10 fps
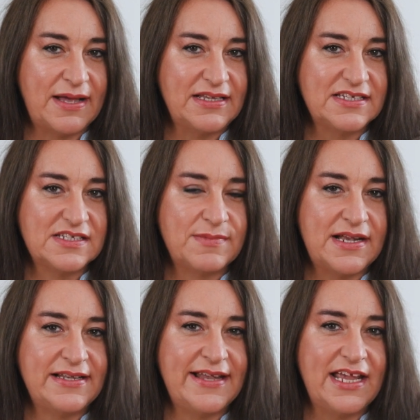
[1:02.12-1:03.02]
Manches
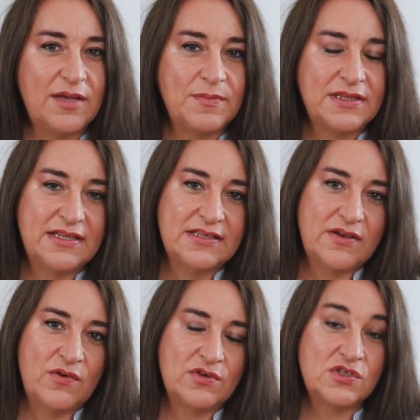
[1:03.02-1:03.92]
Mal neigt man dann
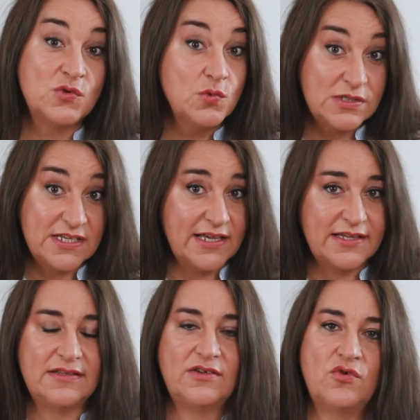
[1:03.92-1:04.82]
auch zu sehr
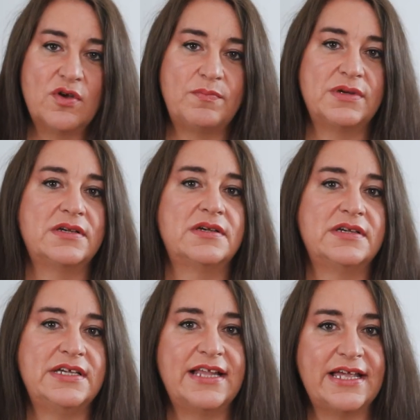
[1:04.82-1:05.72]
in den Körper
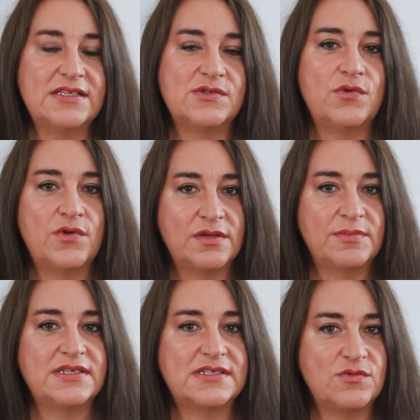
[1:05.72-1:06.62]
hineinzuhören.
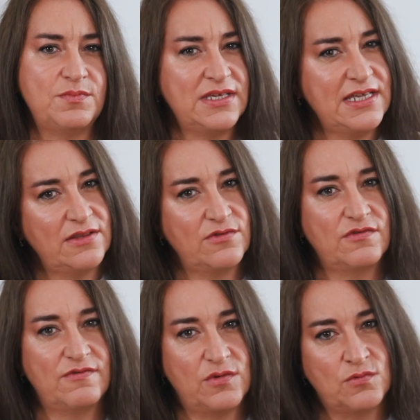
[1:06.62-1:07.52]
Man ist zu Beginn
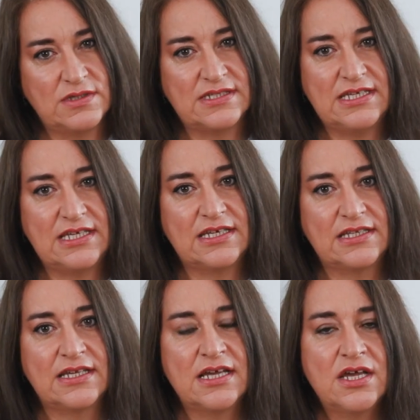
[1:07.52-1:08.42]
oft
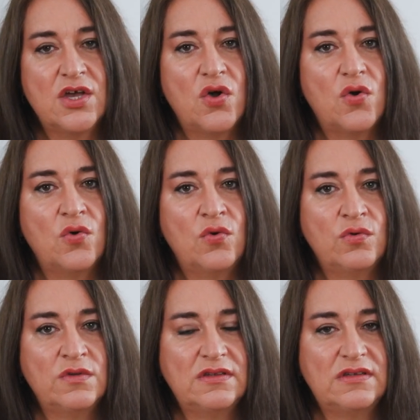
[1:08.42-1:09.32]
verunsichert.
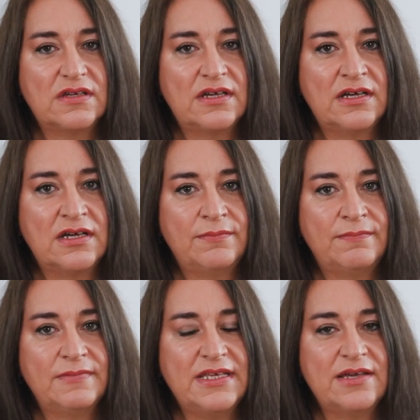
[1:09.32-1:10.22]
Und
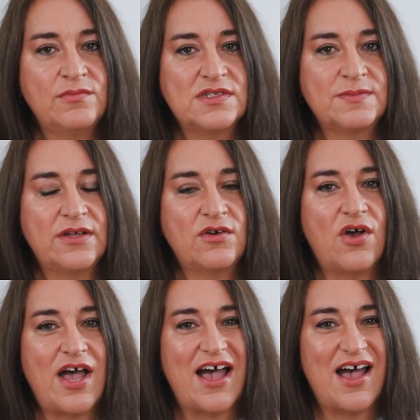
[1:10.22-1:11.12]
ähm, hier muss man auch
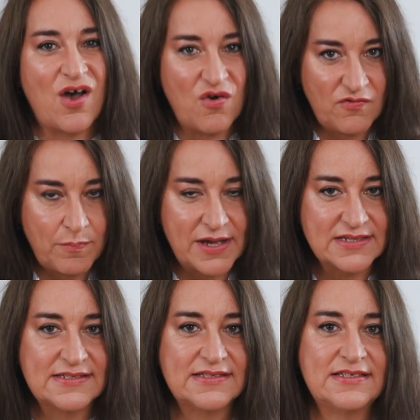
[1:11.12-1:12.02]

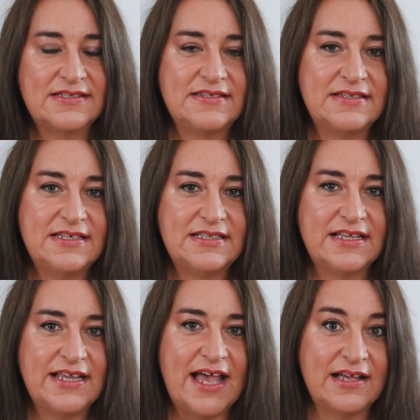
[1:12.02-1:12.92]
aufpassen, dass sich nicht
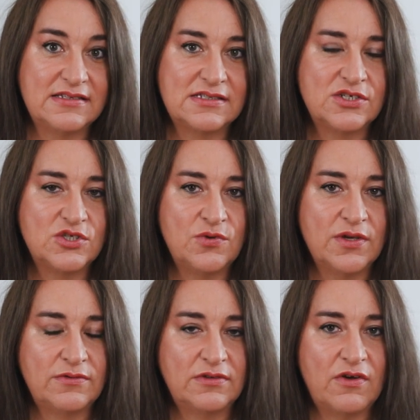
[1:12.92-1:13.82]
eine
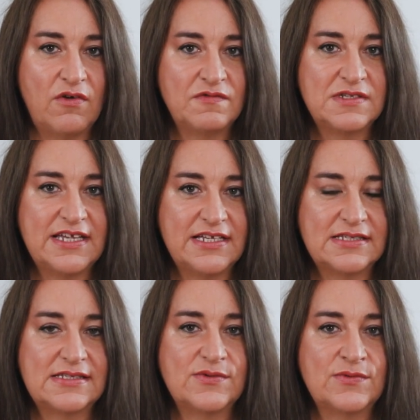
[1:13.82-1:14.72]
Angststörung
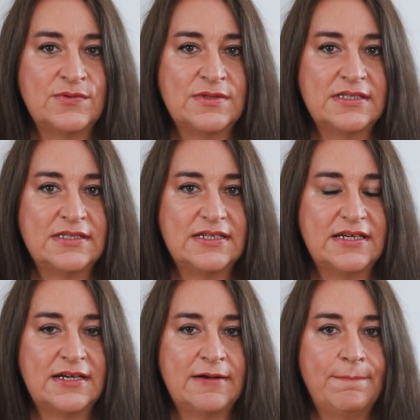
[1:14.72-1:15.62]
draufsetzt. Und
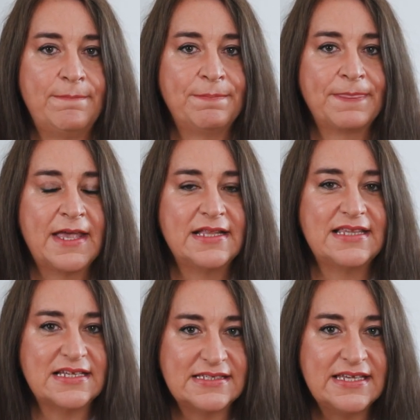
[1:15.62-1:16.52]
ähm,
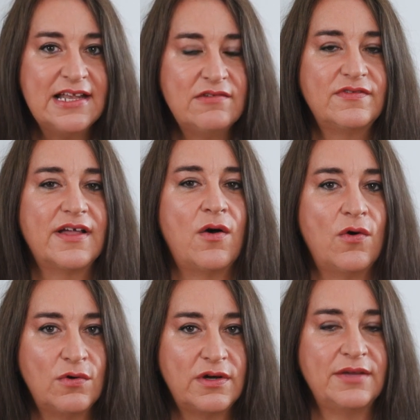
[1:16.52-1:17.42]
das hilft
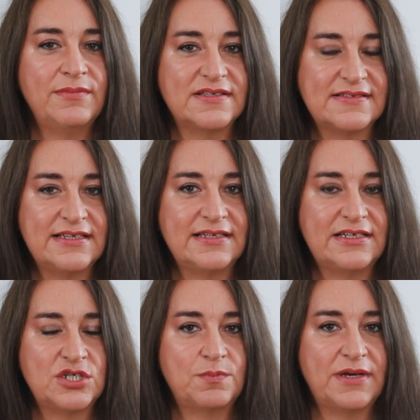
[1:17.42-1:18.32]
auch im ärztlichen
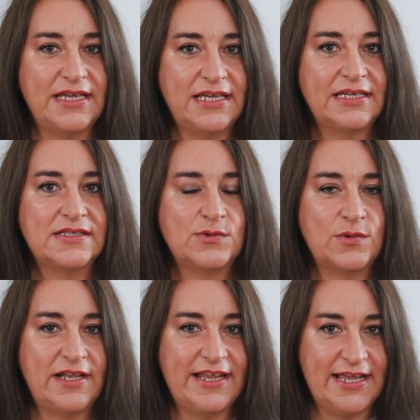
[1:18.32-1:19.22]
Gespräch zu
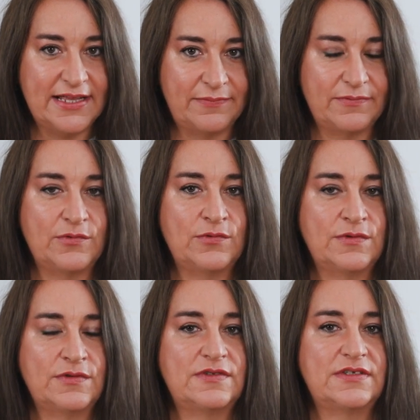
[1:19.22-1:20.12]
klären.
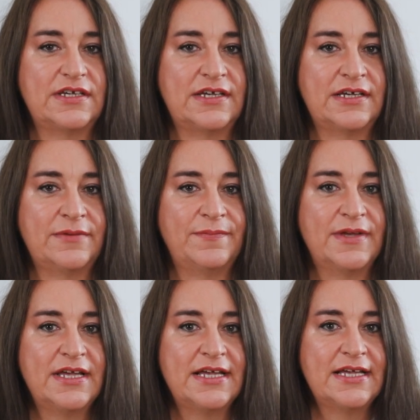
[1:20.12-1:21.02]
Und ähm,
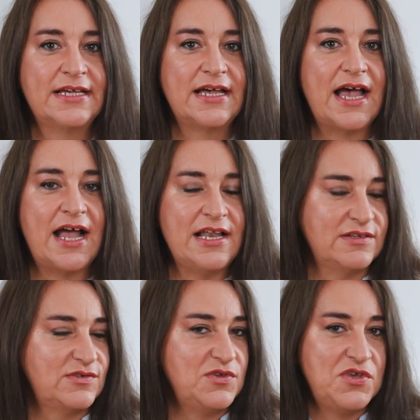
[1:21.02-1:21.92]

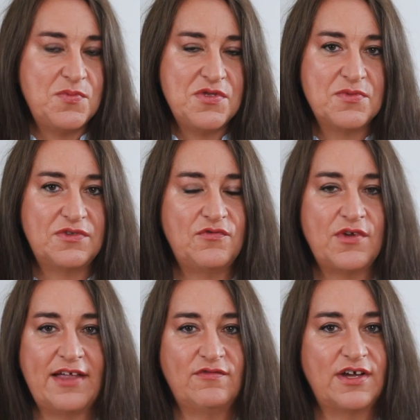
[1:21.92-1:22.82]
alles, ich bin immer dafür,
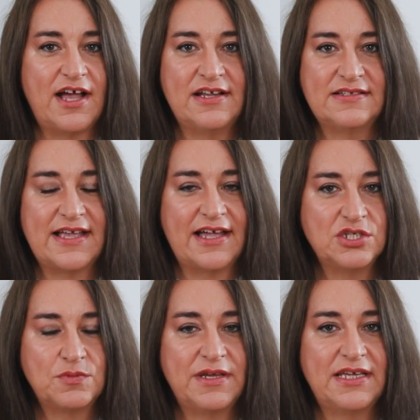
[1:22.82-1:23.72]
einfach alles
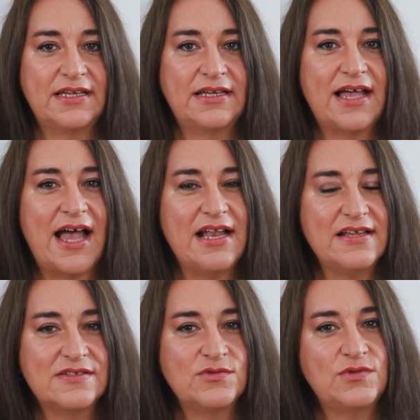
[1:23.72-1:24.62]
ansprechen.
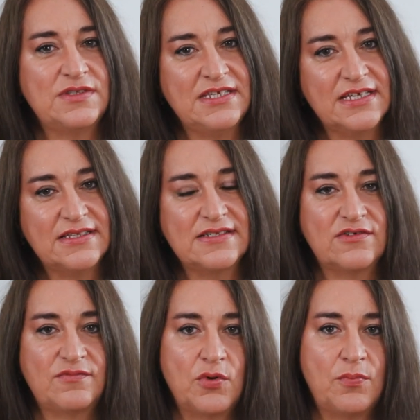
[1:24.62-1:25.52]
Alles notieren ist
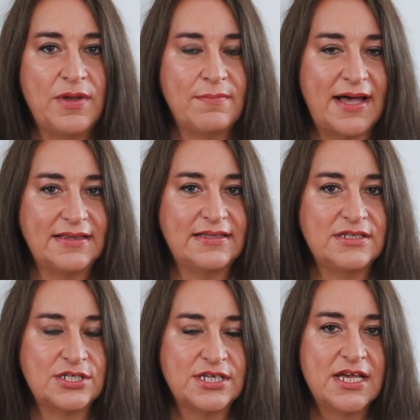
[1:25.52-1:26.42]
oft
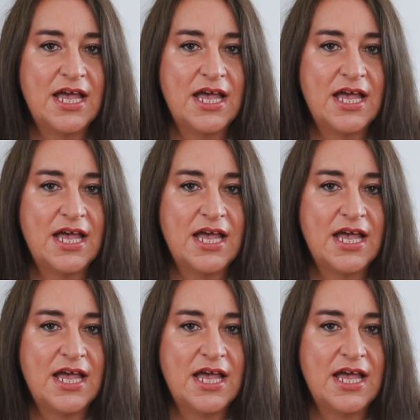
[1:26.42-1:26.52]
problematisch.